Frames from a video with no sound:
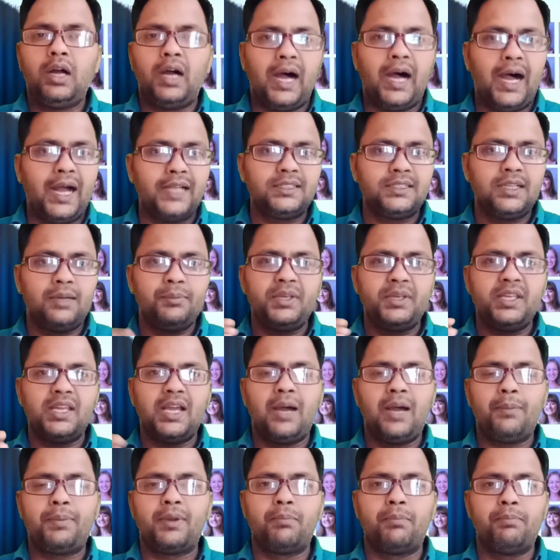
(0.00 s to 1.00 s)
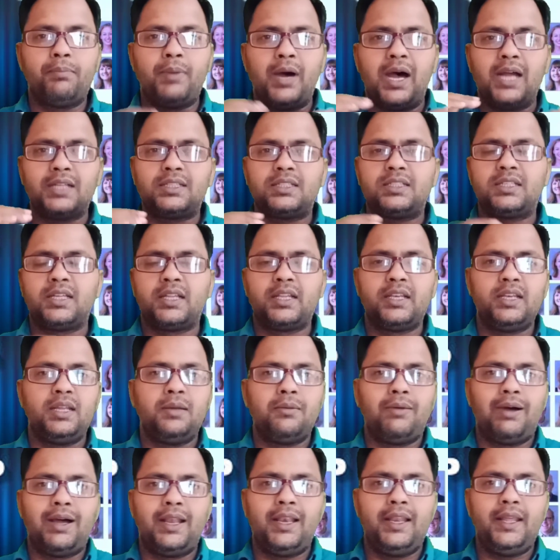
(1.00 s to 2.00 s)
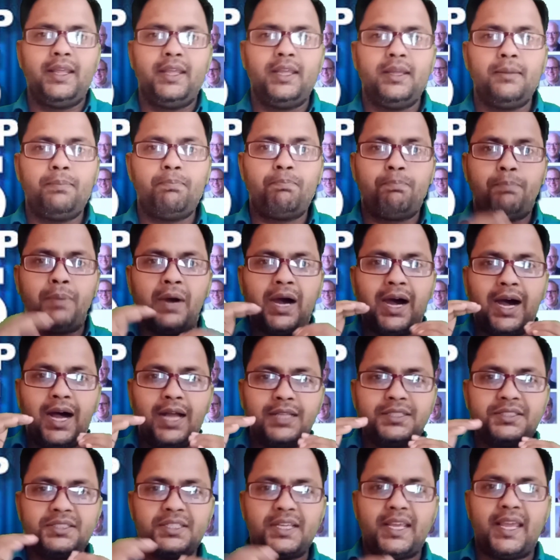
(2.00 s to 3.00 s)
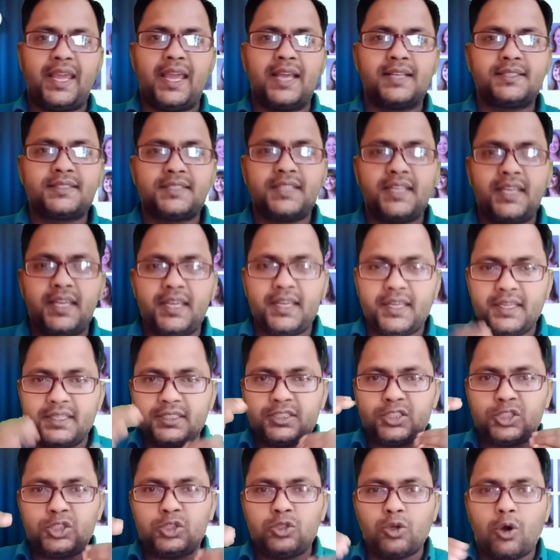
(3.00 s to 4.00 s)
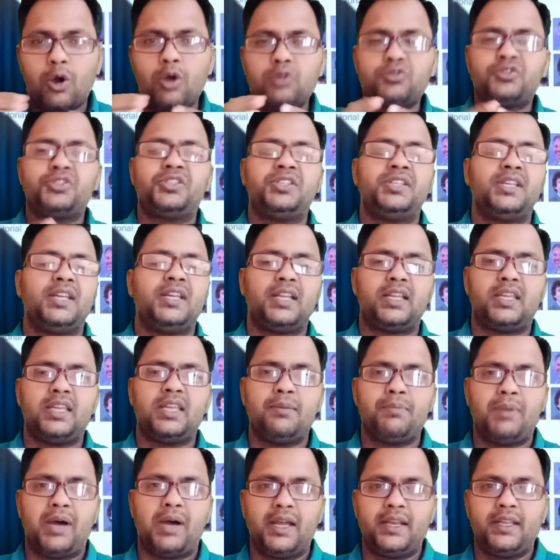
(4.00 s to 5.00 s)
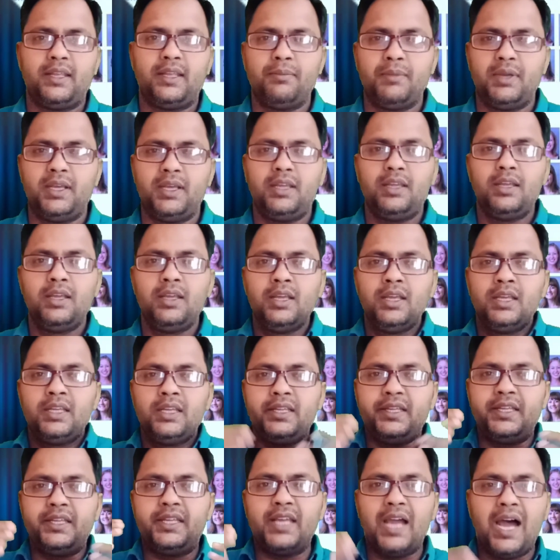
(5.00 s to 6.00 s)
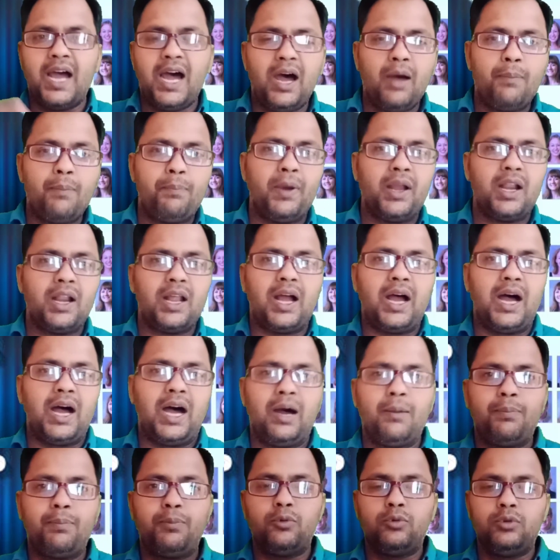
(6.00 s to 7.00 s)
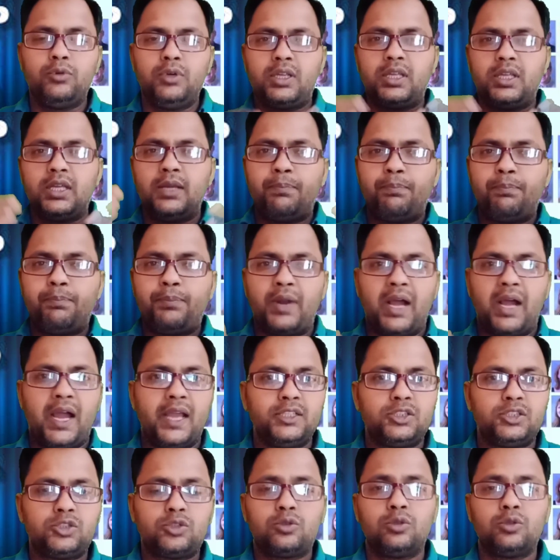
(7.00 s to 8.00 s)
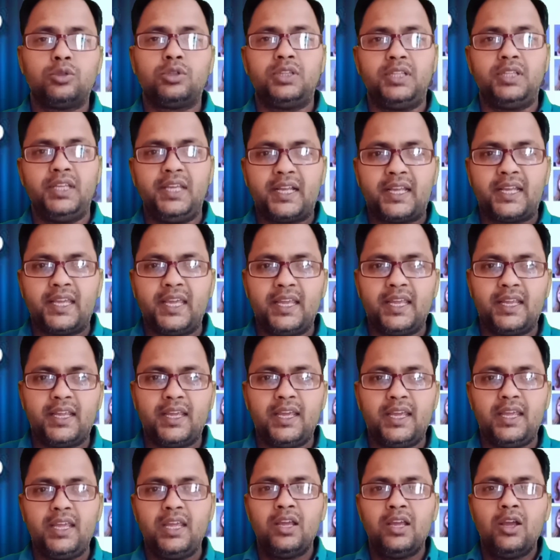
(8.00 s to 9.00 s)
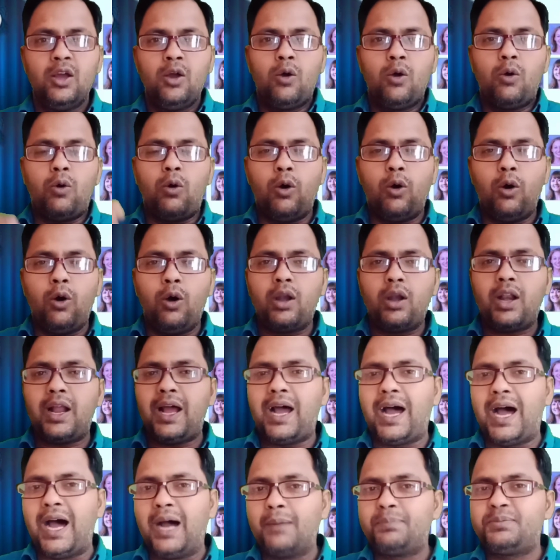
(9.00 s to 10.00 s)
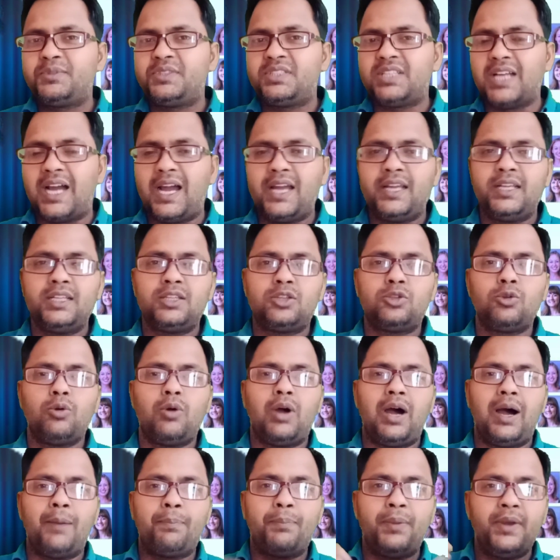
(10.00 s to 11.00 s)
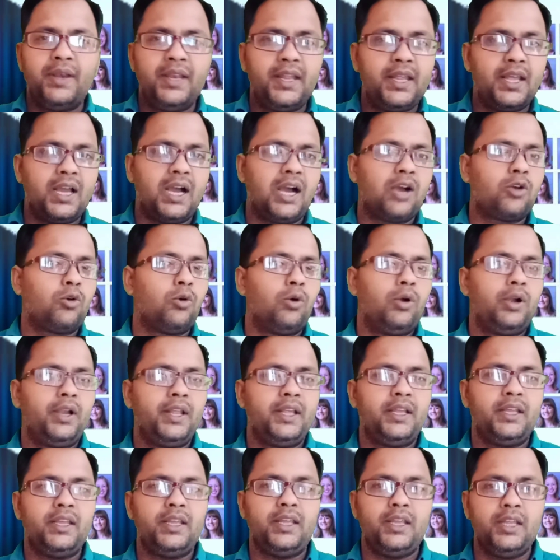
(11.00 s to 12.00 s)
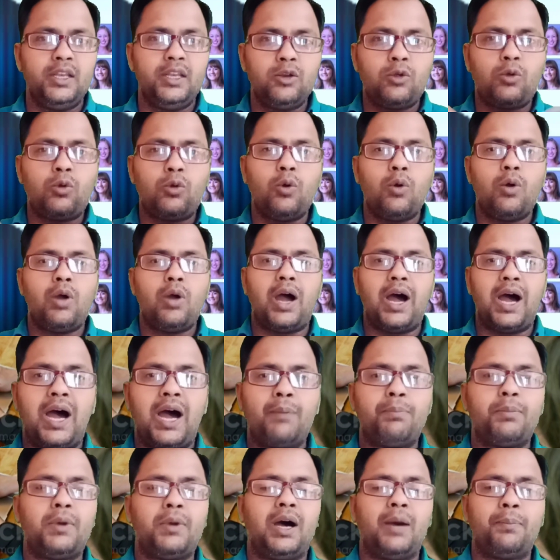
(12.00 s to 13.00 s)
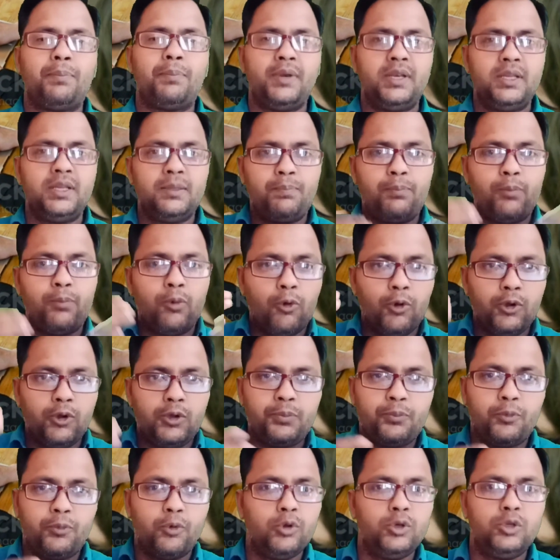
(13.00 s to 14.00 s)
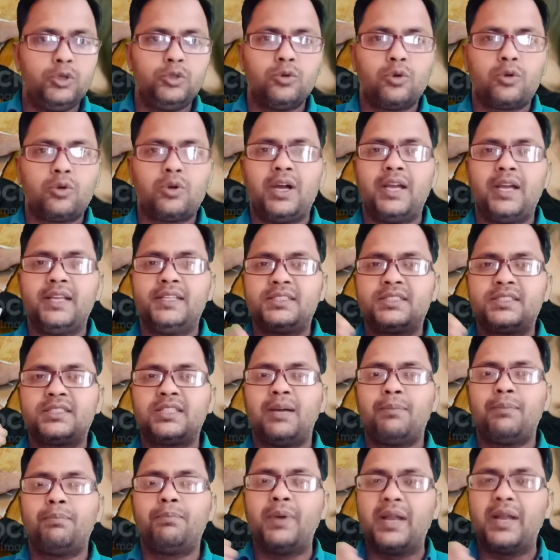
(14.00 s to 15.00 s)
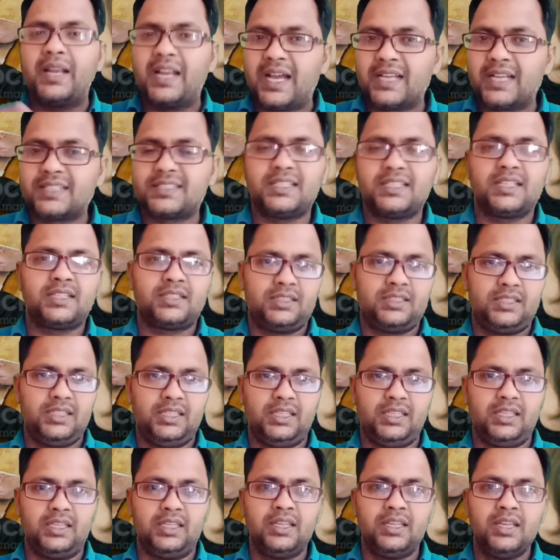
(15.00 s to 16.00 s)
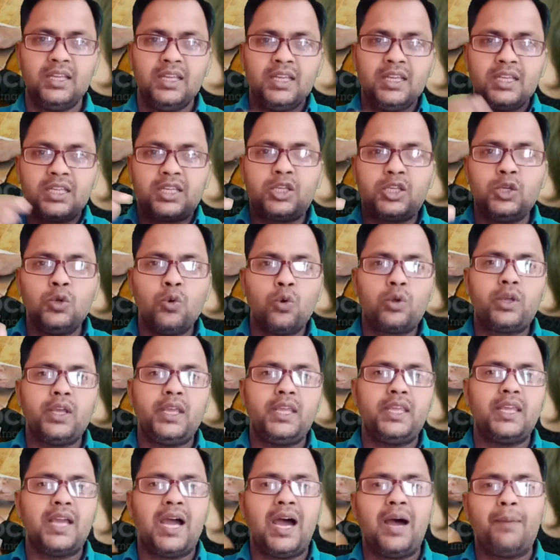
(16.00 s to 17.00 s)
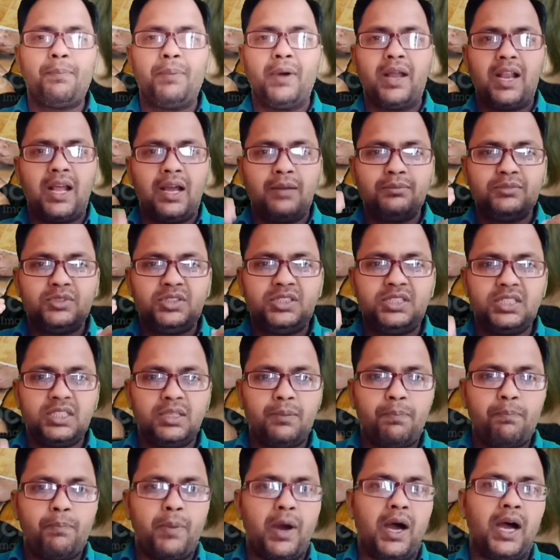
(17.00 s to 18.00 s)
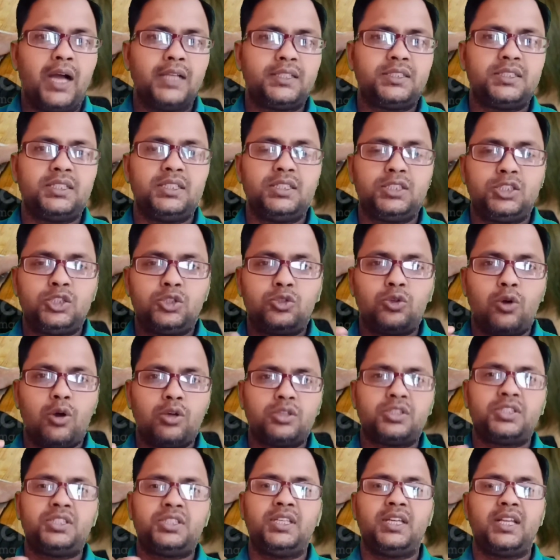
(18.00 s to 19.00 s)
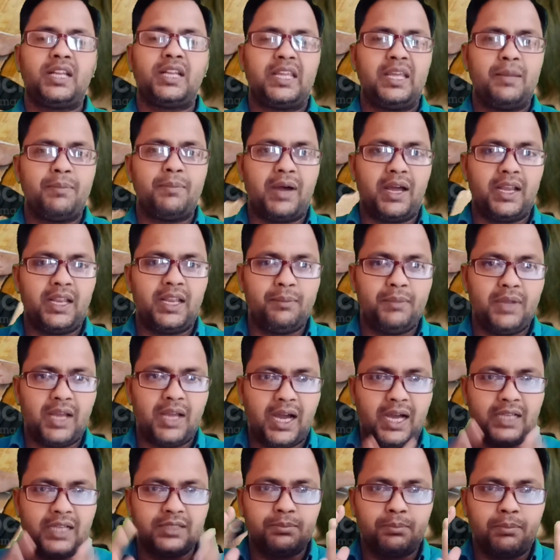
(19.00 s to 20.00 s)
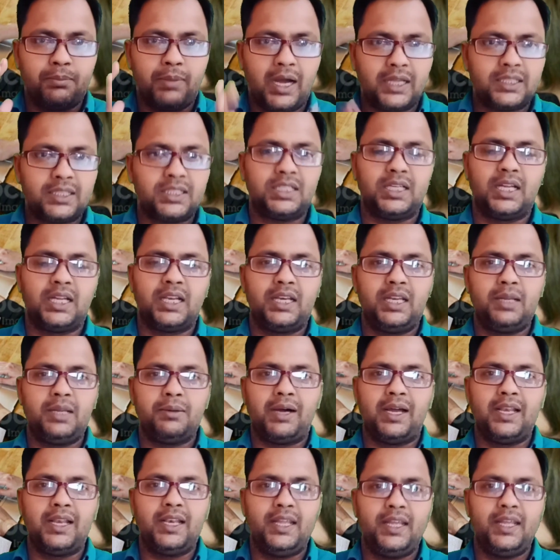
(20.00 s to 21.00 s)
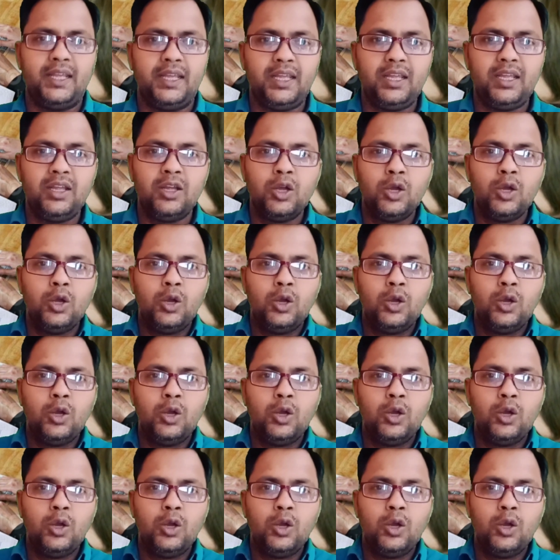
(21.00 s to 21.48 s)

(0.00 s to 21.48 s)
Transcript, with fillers: आज हम यहाँ पर बात करने वाले हैं पांच ऐसे स्टॉक शेयर के बारे में यहाँ पर आप उनके प्राइस को देखेंगे और आप चाहें तो अपने अकॉर्डिंग इनको आप अपने पोर्टफोलियो का हिस्सा बना सकते हैं क्योंकि यहाँ पर हम जिन पांच स्टॉक शेयर के बारे में आज बात करने वाले हैं